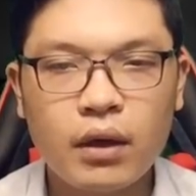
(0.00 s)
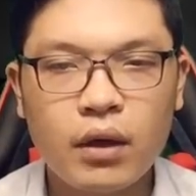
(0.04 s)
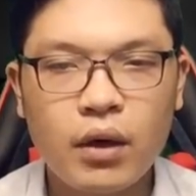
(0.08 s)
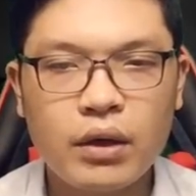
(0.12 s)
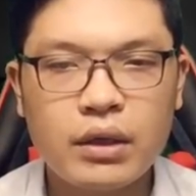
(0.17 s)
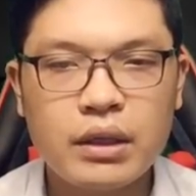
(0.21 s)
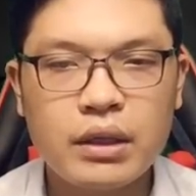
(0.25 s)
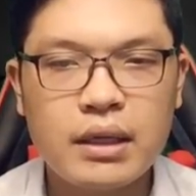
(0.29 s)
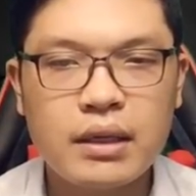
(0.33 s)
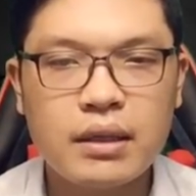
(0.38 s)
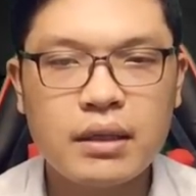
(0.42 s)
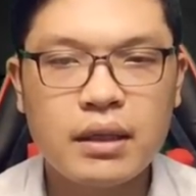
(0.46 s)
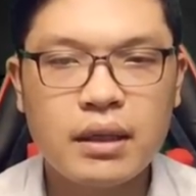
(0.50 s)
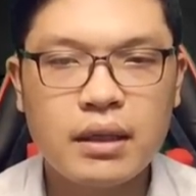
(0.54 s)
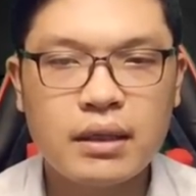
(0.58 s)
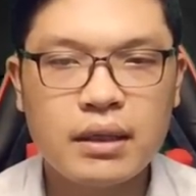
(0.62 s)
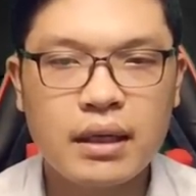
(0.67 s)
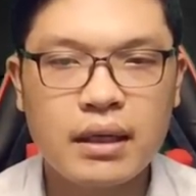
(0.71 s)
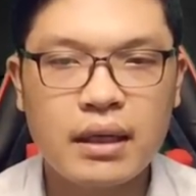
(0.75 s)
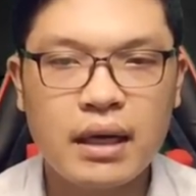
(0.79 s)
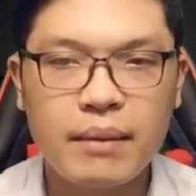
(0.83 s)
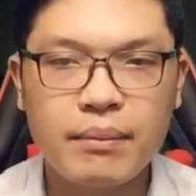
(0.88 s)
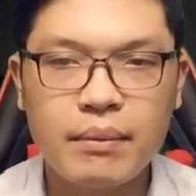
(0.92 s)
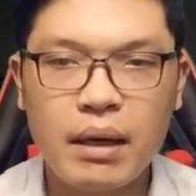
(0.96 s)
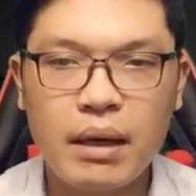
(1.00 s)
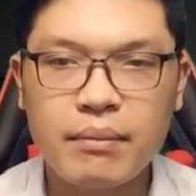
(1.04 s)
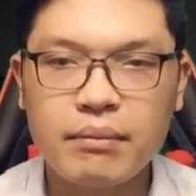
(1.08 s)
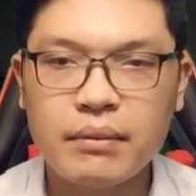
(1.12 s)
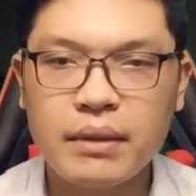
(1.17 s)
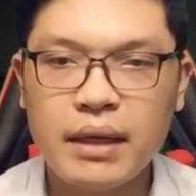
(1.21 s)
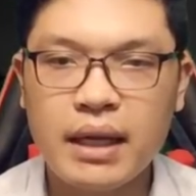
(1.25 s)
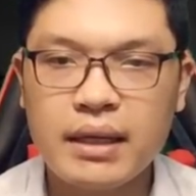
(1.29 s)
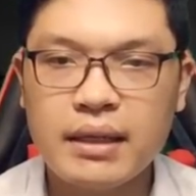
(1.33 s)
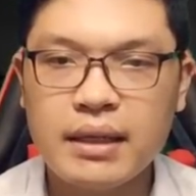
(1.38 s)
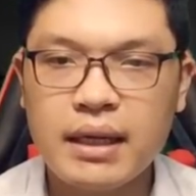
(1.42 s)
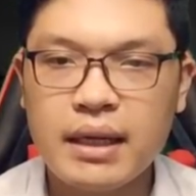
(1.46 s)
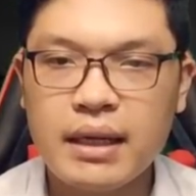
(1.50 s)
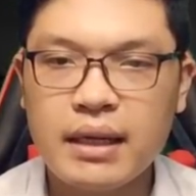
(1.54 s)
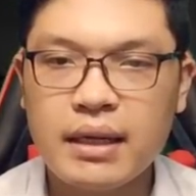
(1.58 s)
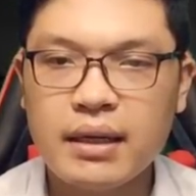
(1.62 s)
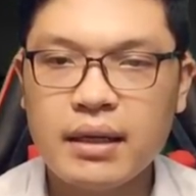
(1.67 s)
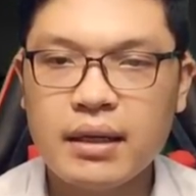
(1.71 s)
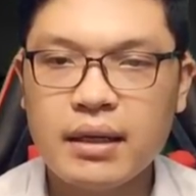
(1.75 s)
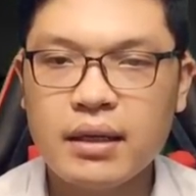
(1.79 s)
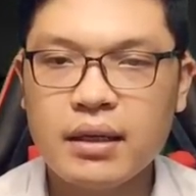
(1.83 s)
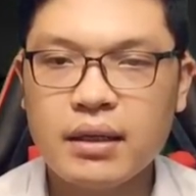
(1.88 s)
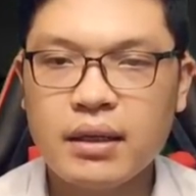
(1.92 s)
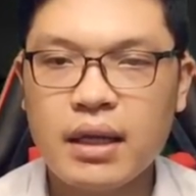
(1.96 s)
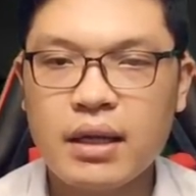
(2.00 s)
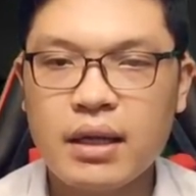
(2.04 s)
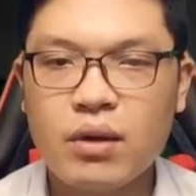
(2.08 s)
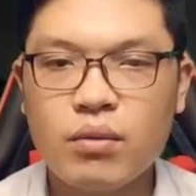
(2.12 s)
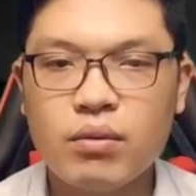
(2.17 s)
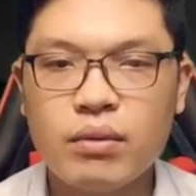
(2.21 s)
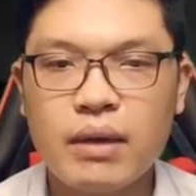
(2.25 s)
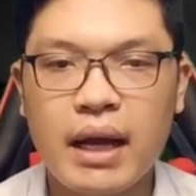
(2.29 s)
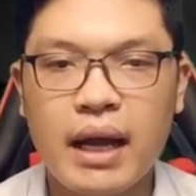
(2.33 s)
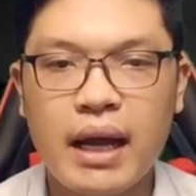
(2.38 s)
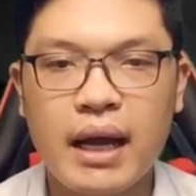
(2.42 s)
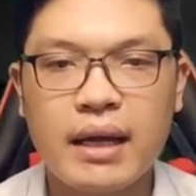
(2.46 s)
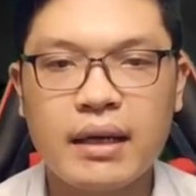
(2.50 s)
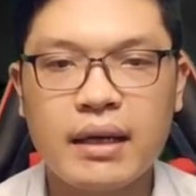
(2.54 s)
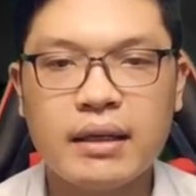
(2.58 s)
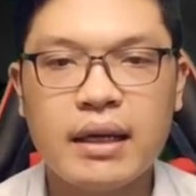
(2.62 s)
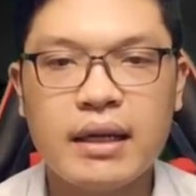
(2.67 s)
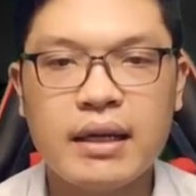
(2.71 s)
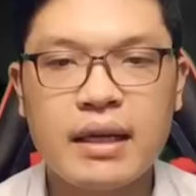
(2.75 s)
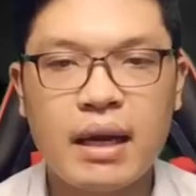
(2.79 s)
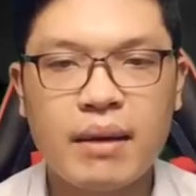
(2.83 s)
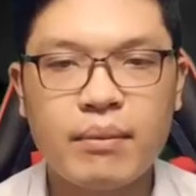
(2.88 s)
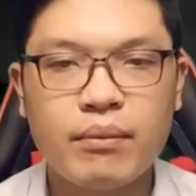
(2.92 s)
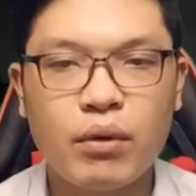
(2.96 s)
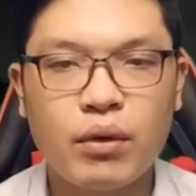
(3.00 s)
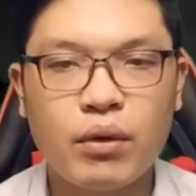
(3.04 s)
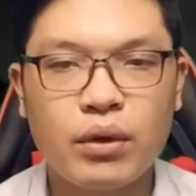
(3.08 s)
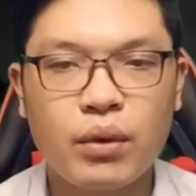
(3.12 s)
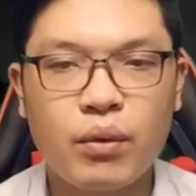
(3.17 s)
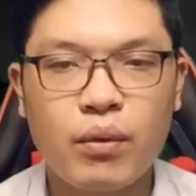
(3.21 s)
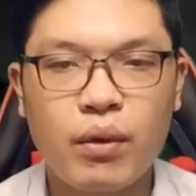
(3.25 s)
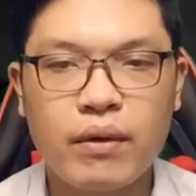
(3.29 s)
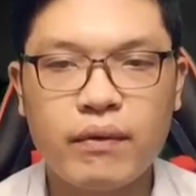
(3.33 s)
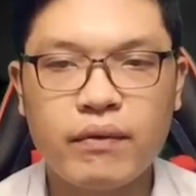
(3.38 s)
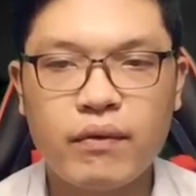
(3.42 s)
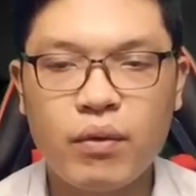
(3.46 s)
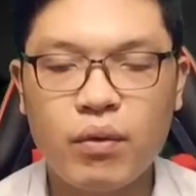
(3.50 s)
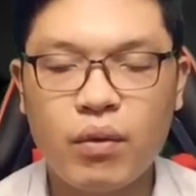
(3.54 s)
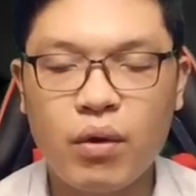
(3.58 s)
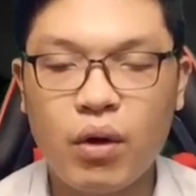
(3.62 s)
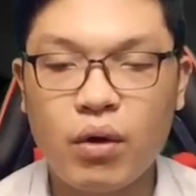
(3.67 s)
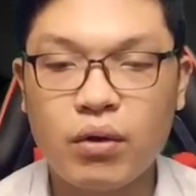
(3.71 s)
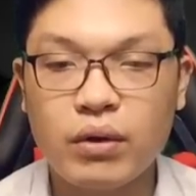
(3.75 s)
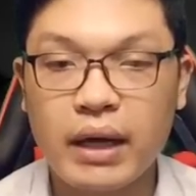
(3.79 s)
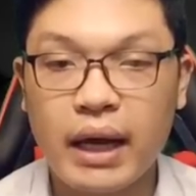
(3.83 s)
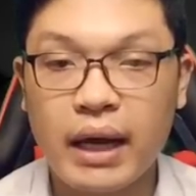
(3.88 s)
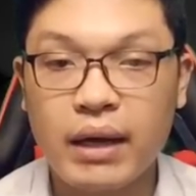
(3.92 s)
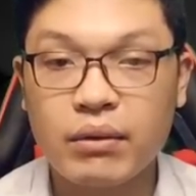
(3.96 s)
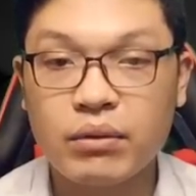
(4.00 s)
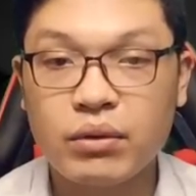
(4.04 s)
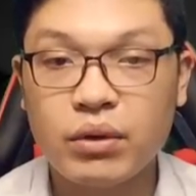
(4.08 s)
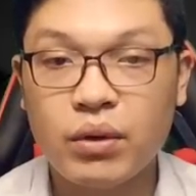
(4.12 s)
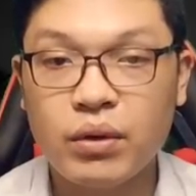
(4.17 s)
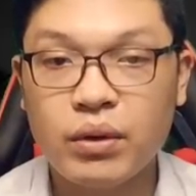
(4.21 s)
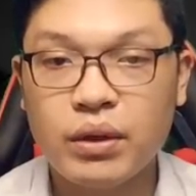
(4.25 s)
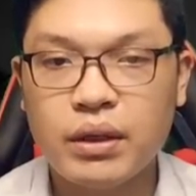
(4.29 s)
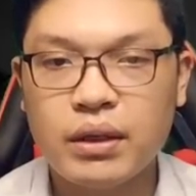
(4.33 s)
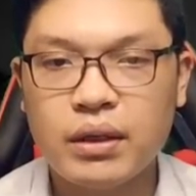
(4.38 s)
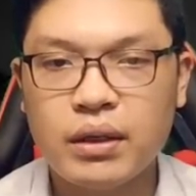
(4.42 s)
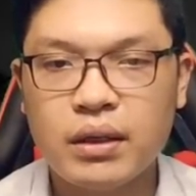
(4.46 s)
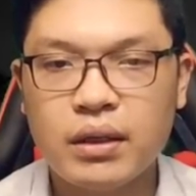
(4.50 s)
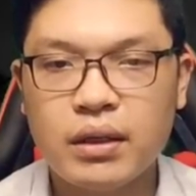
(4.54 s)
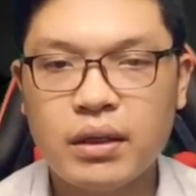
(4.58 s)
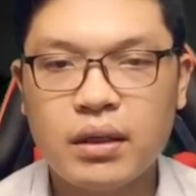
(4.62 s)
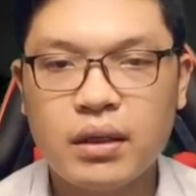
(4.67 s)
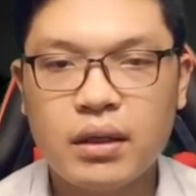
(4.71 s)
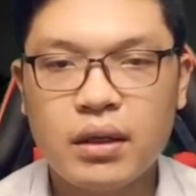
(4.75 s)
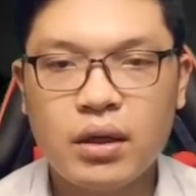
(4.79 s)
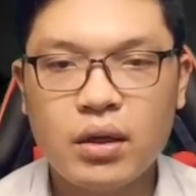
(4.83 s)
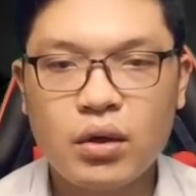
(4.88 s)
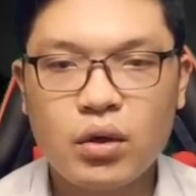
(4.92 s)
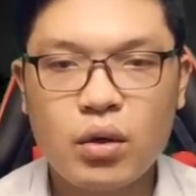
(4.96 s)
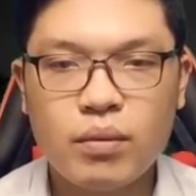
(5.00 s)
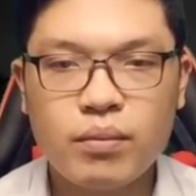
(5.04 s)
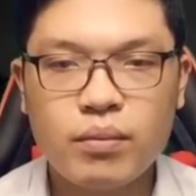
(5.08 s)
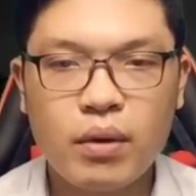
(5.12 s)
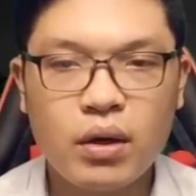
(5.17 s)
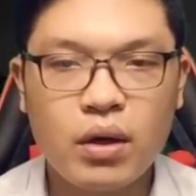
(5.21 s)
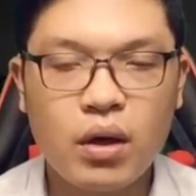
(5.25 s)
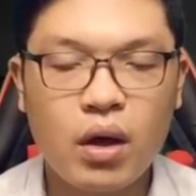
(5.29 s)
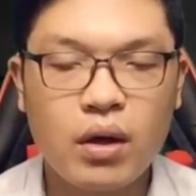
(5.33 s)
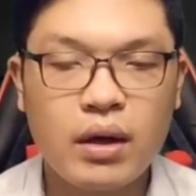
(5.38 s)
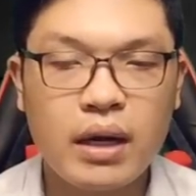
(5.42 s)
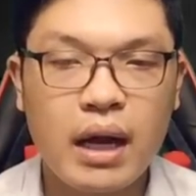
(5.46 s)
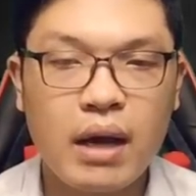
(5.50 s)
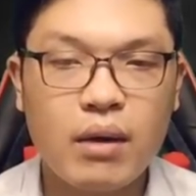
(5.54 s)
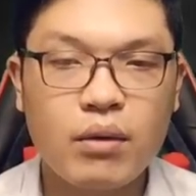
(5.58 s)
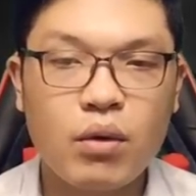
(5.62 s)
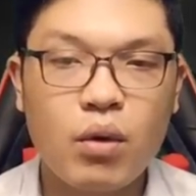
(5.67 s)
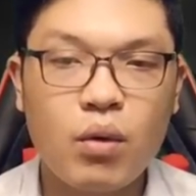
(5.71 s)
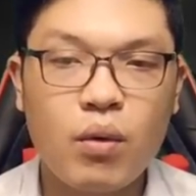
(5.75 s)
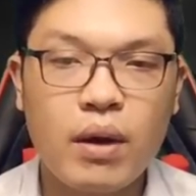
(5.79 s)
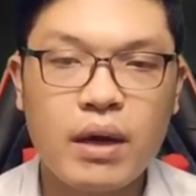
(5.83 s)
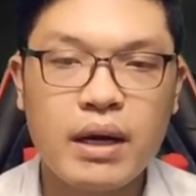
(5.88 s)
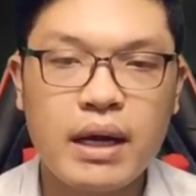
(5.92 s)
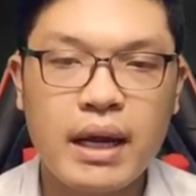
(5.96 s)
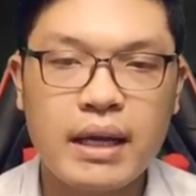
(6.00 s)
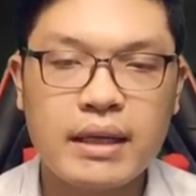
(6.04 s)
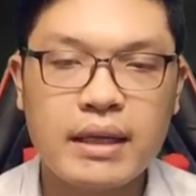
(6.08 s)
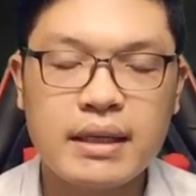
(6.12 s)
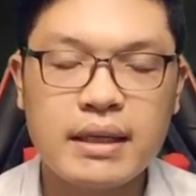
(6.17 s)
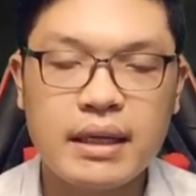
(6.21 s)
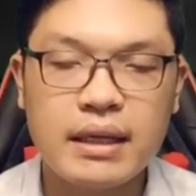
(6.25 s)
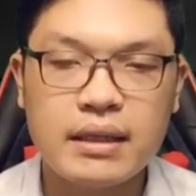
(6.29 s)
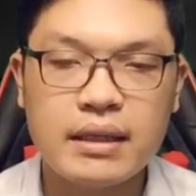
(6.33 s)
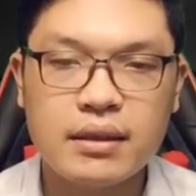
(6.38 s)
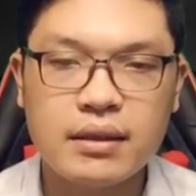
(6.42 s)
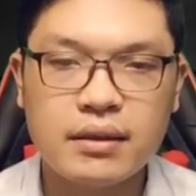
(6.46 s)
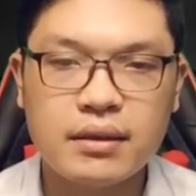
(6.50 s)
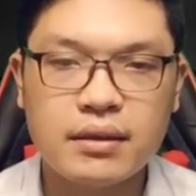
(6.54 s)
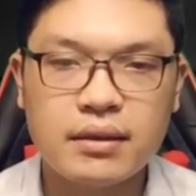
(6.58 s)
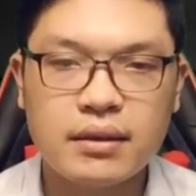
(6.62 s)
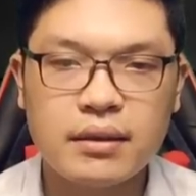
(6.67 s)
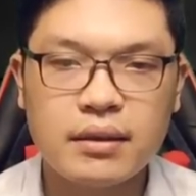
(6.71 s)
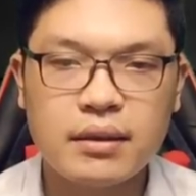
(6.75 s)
Còn như thật làm ầm lên đi thì cũng là đi nhà bồn quận phủ ồn ào thôi, cùng bọn họ nào có quan hệ gì chứ.